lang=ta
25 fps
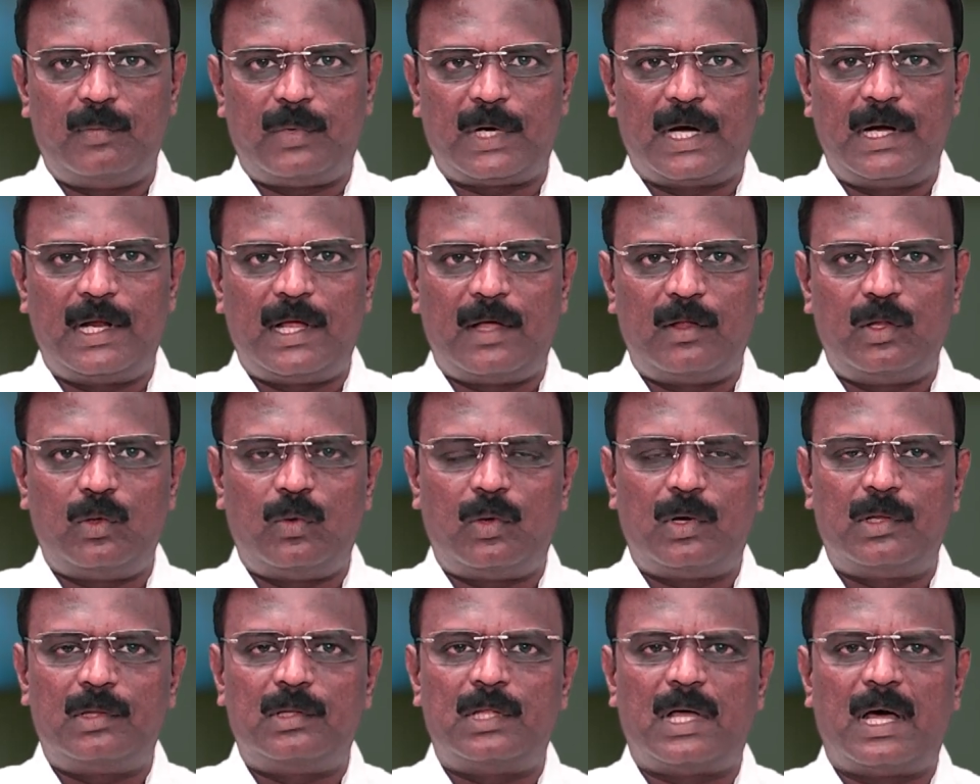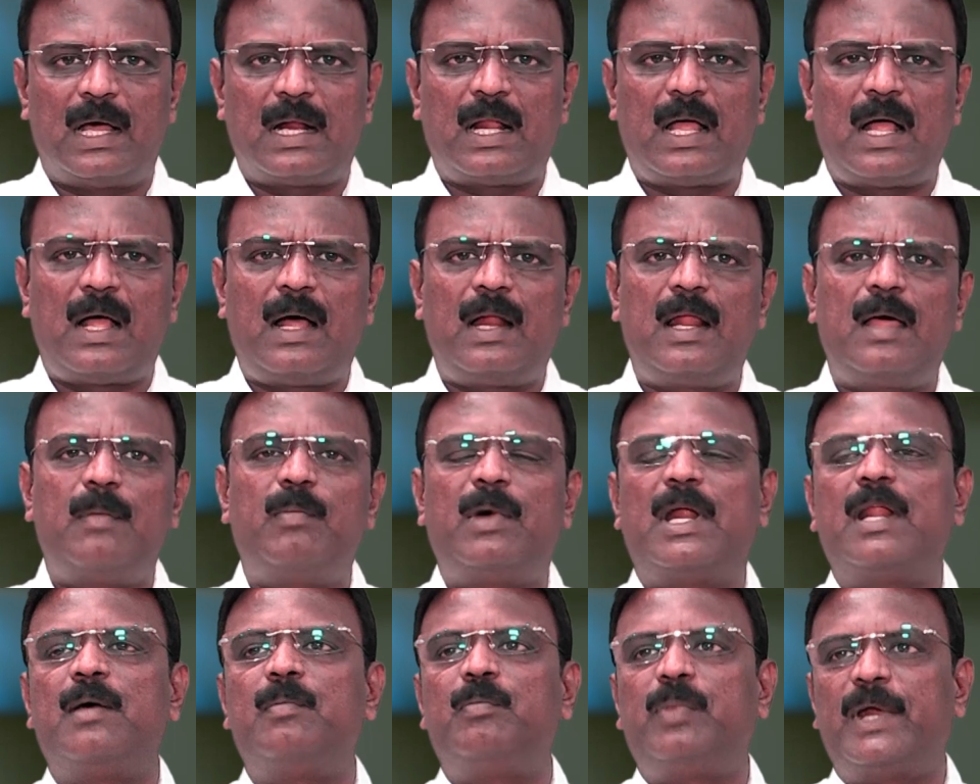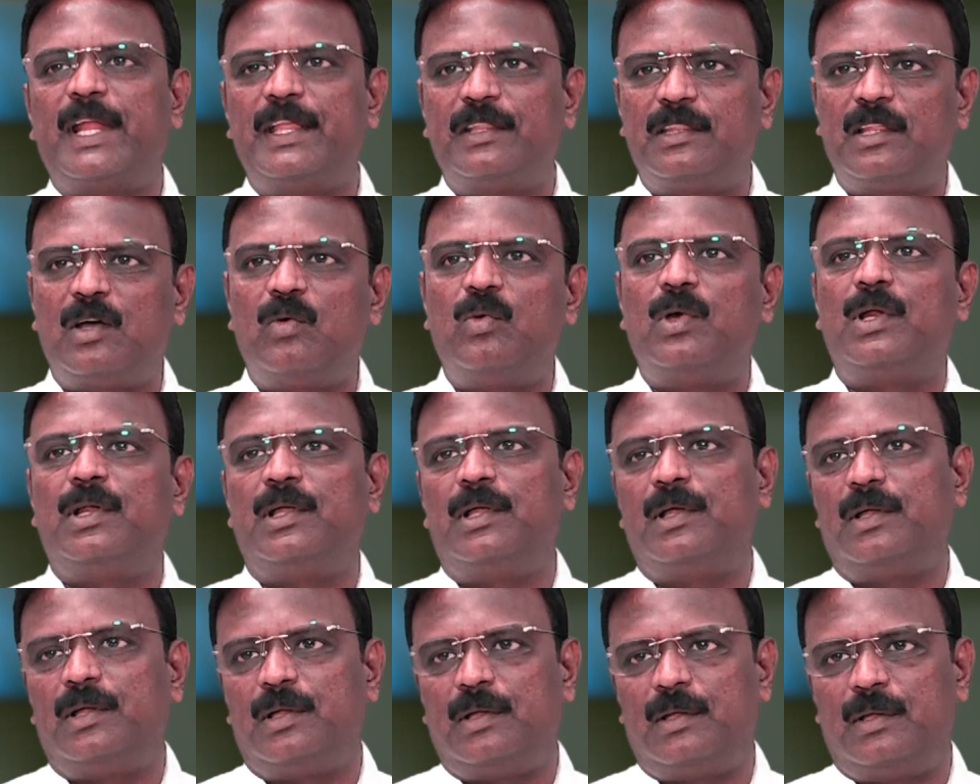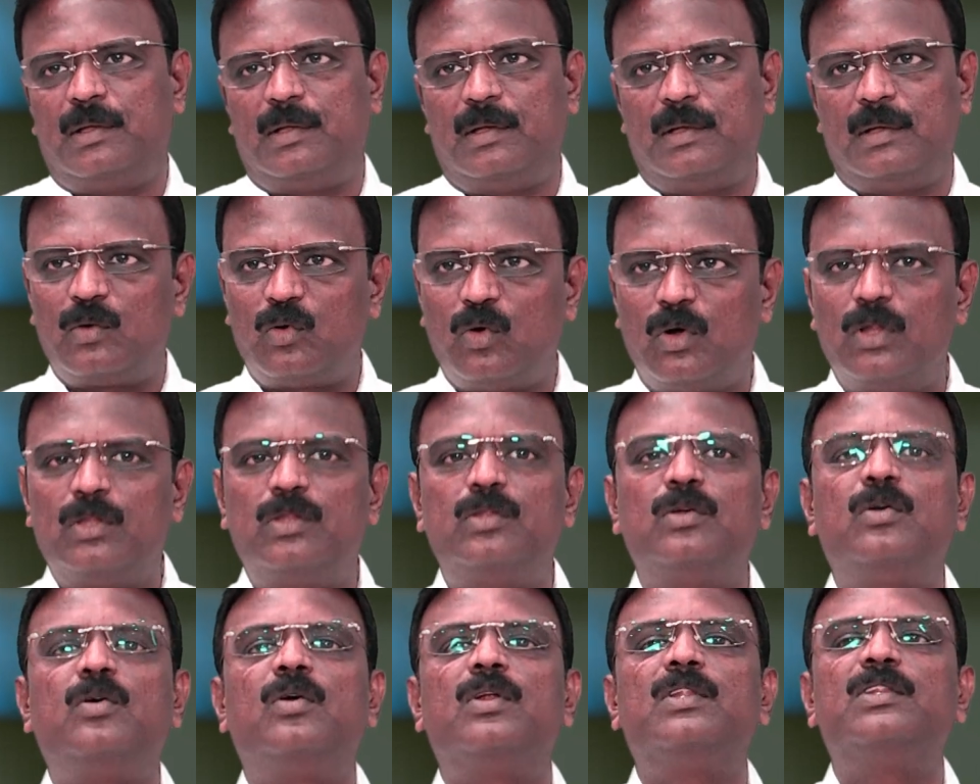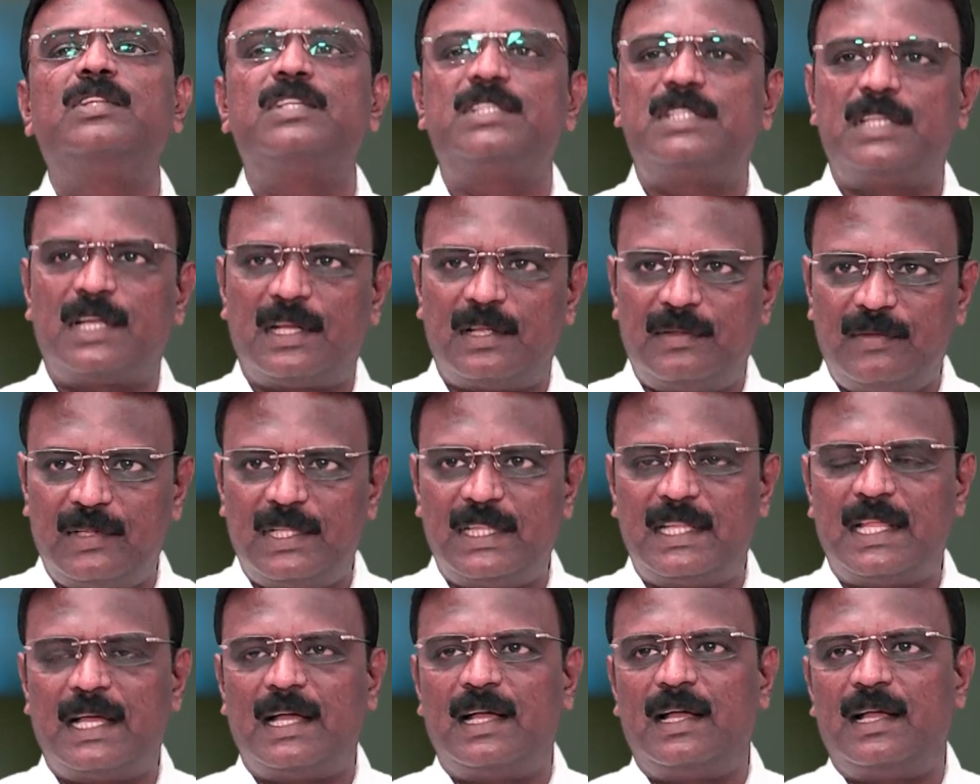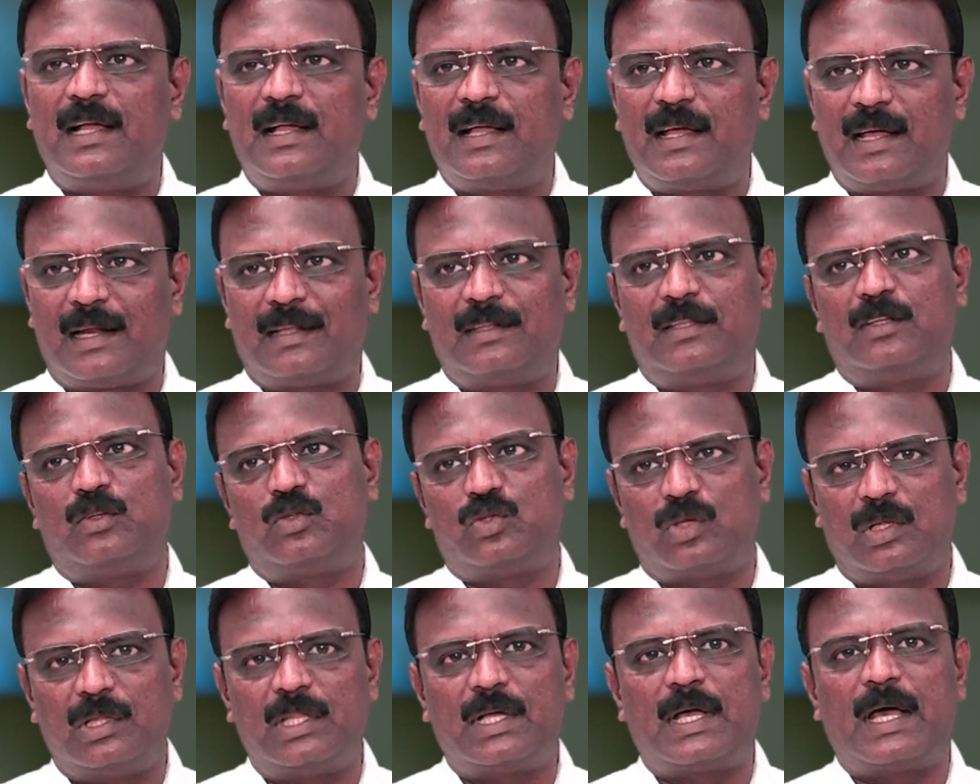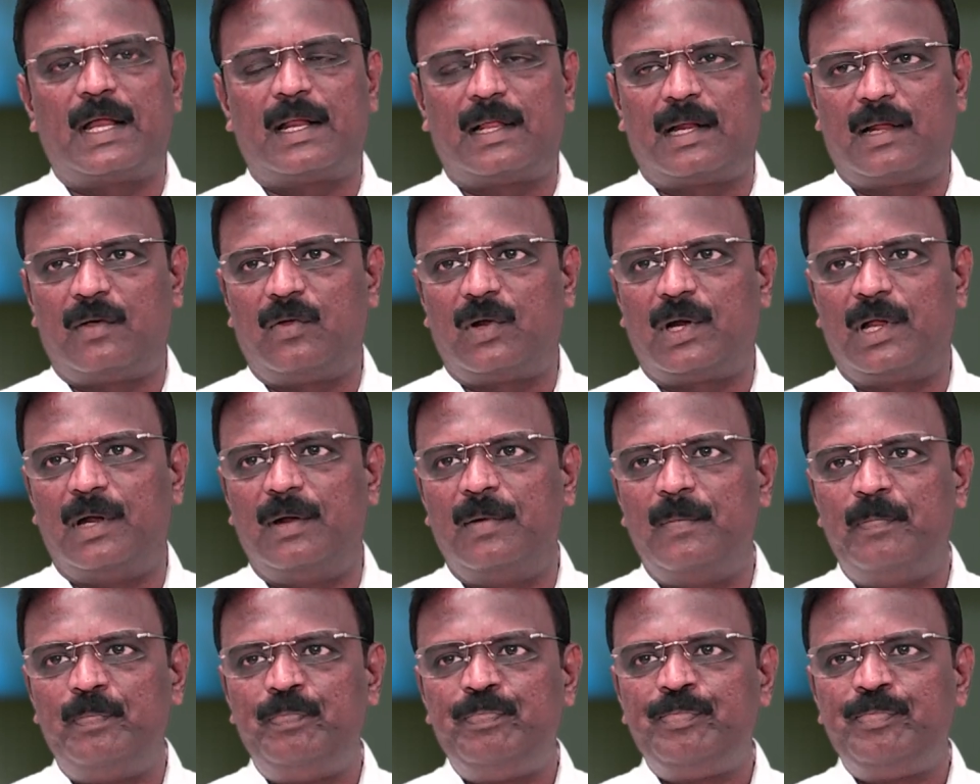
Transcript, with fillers: ரெண்டாவது ஒரு தாராள மனம் படைத்த ஒரு கொடுத்து கொடுத்து சிறந்த கரத்துக்கு சொந்தக்காரர் அவர்கள்